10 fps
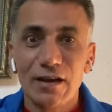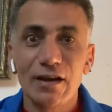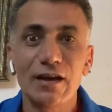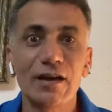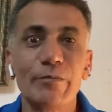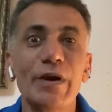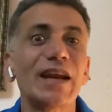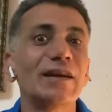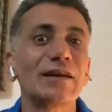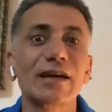آه،
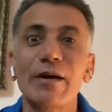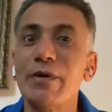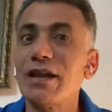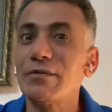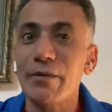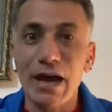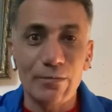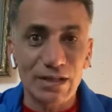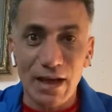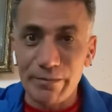بل كمان
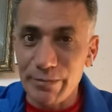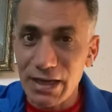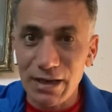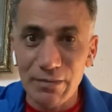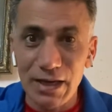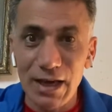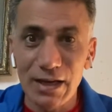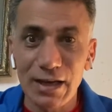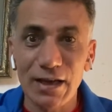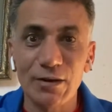محمد عبد المنعم
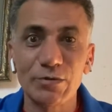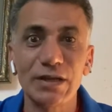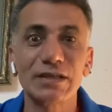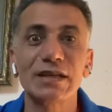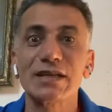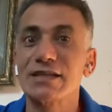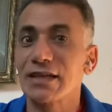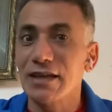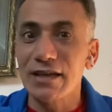الاهلاوي تريزيجيه